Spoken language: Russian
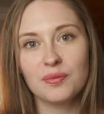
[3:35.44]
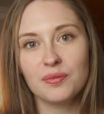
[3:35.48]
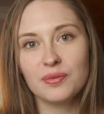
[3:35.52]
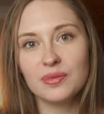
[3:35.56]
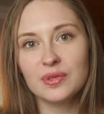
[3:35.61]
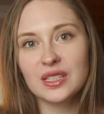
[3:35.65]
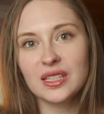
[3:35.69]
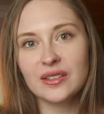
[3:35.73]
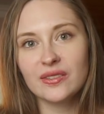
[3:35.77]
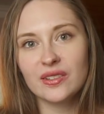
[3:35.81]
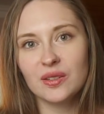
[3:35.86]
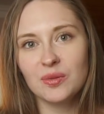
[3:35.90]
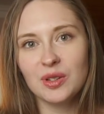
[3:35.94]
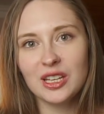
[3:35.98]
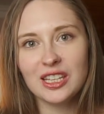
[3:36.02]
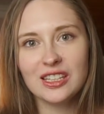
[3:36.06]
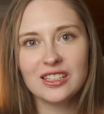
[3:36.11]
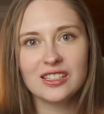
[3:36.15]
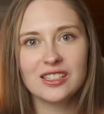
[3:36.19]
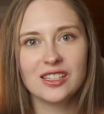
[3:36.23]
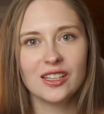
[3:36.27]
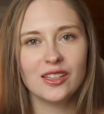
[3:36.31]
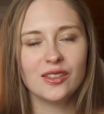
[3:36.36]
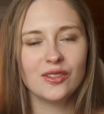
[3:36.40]

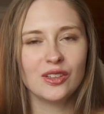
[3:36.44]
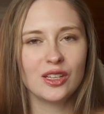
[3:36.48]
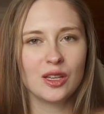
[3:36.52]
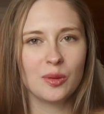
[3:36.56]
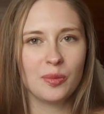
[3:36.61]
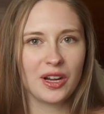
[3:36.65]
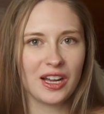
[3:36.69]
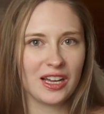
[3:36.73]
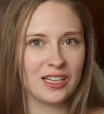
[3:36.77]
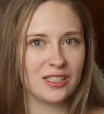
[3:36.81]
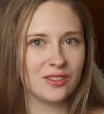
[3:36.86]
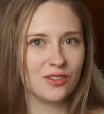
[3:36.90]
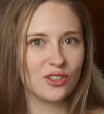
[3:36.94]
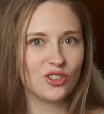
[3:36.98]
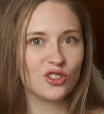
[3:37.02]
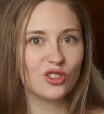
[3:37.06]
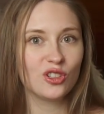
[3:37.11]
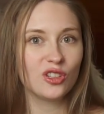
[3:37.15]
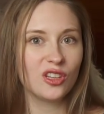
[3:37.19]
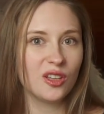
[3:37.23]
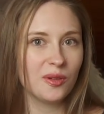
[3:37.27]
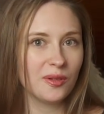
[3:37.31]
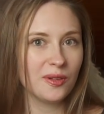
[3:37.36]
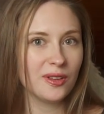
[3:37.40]
Современные исследования показывают,
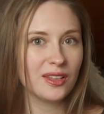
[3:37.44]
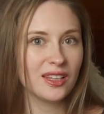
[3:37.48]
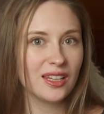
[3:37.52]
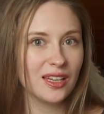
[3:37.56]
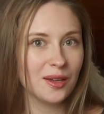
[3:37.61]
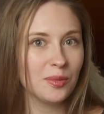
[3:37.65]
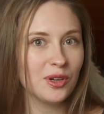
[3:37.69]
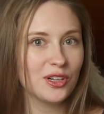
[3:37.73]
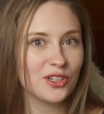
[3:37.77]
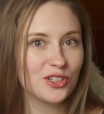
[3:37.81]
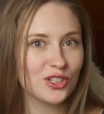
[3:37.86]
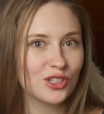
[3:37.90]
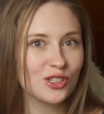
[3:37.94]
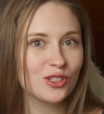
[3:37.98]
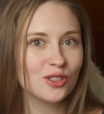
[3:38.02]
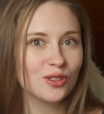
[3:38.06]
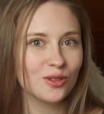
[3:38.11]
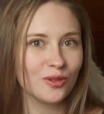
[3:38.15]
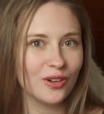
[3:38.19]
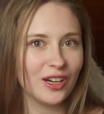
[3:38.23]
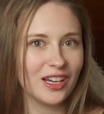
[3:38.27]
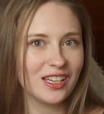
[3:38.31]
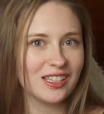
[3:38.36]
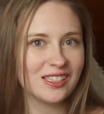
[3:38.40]
что для
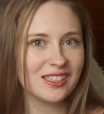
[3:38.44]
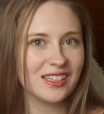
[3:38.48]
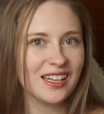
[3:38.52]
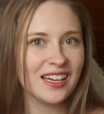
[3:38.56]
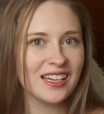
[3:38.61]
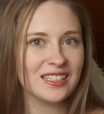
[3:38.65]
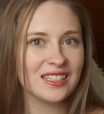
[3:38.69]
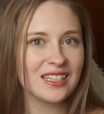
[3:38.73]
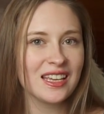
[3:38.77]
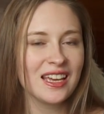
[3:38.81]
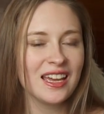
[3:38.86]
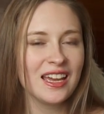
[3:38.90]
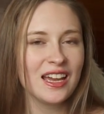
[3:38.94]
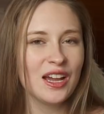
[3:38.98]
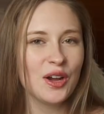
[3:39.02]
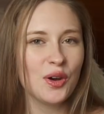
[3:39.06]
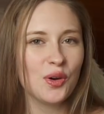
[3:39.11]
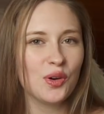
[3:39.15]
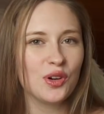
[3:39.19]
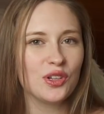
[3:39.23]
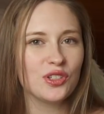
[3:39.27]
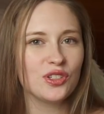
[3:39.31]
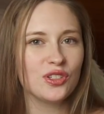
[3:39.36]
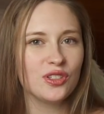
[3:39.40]
большинства из нас
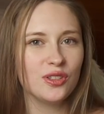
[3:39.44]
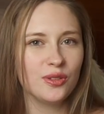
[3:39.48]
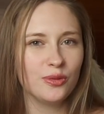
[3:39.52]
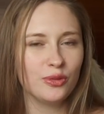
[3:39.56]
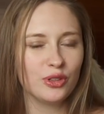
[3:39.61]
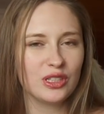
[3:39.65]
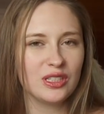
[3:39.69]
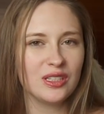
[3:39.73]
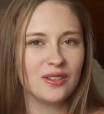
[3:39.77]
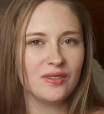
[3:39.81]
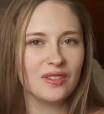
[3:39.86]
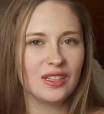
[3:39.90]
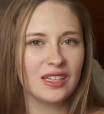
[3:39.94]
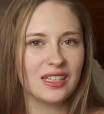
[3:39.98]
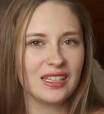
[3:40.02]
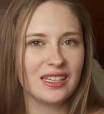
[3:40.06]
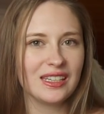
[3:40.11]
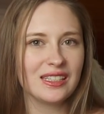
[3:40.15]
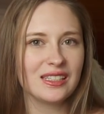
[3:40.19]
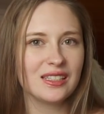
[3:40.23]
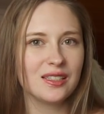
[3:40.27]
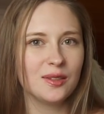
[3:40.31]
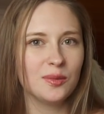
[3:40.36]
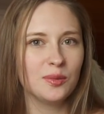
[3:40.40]
очень эффективно,
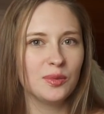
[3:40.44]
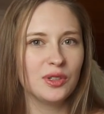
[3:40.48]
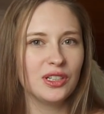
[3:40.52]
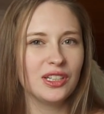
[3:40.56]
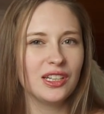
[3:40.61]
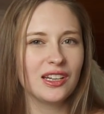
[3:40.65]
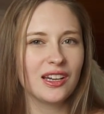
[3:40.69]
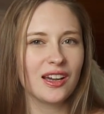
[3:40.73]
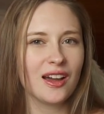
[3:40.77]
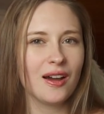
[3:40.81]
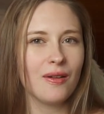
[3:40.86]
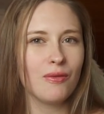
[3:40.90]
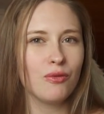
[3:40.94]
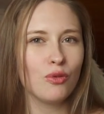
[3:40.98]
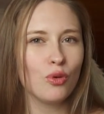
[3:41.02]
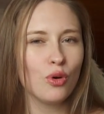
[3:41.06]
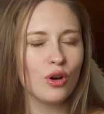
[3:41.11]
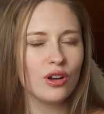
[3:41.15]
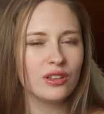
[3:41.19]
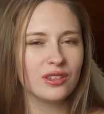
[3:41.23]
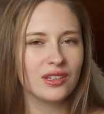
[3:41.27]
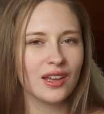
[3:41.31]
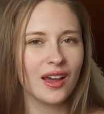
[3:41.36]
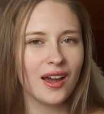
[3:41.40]
если мы
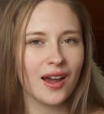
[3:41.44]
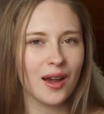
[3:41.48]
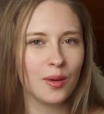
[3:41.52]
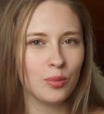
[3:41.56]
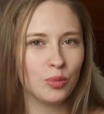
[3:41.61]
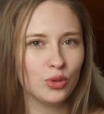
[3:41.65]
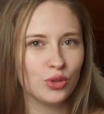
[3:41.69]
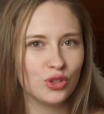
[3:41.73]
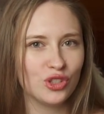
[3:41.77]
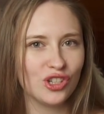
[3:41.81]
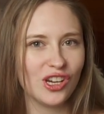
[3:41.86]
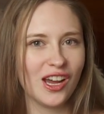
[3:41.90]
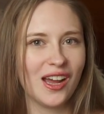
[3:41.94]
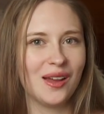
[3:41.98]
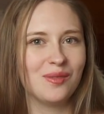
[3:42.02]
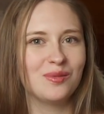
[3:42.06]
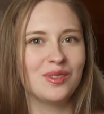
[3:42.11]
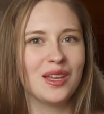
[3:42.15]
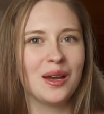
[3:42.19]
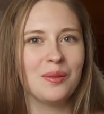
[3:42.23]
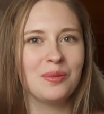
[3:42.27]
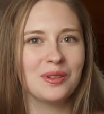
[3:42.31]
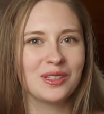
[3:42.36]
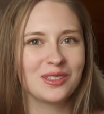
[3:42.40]
кого-то
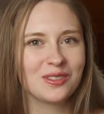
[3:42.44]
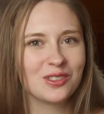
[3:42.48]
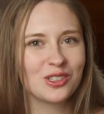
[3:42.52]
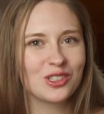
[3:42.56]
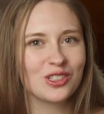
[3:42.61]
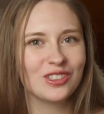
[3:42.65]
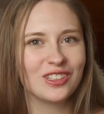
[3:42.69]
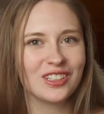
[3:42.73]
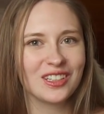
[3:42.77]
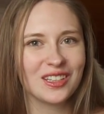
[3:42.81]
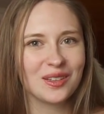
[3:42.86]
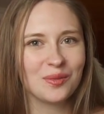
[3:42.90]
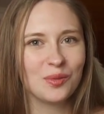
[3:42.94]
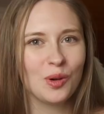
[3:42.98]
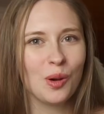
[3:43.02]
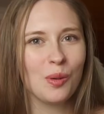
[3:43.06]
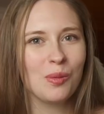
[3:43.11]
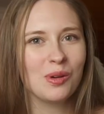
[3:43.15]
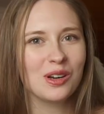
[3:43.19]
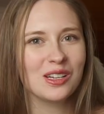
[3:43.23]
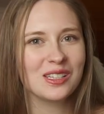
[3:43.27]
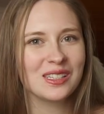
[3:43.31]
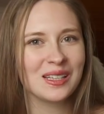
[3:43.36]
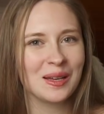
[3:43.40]
обучаем, да, потому что таким
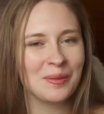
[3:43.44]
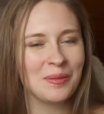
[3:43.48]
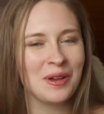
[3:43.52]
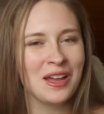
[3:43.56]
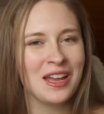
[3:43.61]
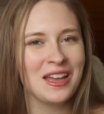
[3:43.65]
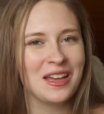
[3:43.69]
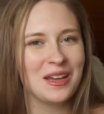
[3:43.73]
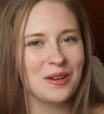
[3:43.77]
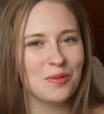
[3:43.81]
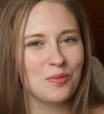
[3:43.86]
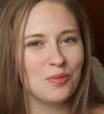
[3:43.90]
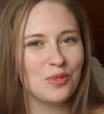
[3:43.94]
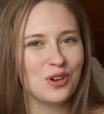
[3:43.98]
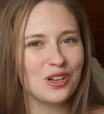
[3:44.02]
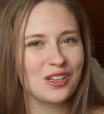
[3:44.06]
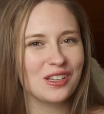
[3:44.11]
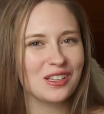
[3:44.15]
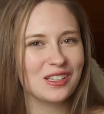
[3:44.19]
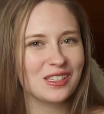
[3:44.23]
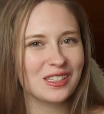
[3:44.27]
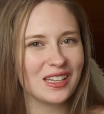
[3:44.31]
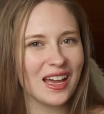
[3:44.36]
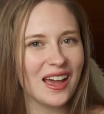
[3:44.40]
образом
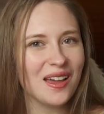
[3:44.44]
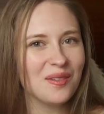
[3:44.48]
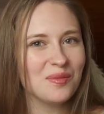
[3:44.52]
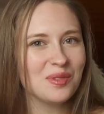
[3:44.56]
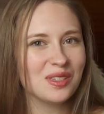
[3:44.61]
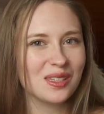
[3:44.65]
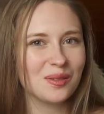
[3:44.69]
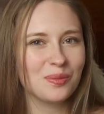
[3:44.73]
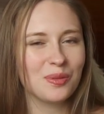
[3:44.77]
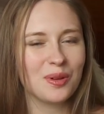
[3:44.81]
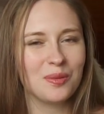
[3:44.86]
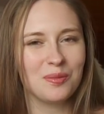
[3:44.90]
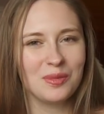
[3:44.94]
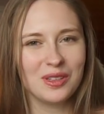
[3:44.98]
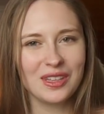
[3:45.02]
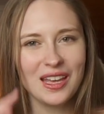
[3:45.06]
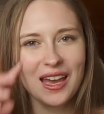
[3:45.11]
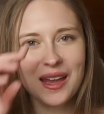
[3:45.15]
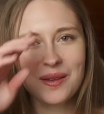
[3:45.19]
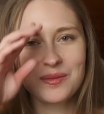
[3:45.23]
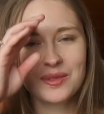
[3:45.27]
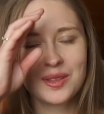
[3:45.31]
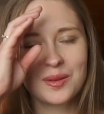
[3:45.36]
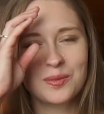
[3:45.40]
мы сами
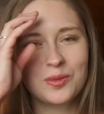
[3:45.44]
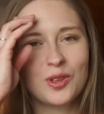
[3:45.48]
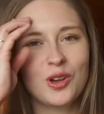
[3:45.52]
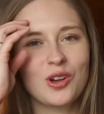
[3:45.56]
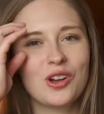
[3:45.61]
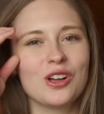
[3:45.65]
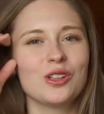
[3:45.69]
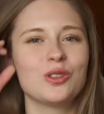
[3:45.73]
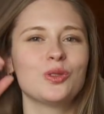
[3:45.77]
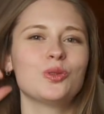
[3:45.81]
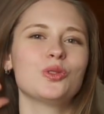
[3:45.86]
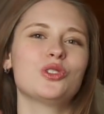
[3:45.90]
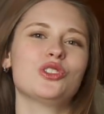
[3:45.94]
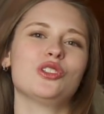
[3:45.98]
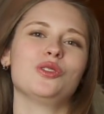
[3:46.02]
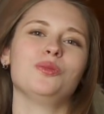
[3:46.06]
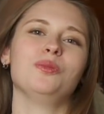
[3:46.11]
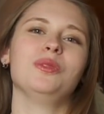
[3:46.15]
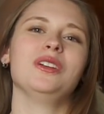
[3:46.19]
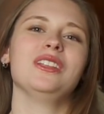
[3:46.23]
запоминаем намного лучше.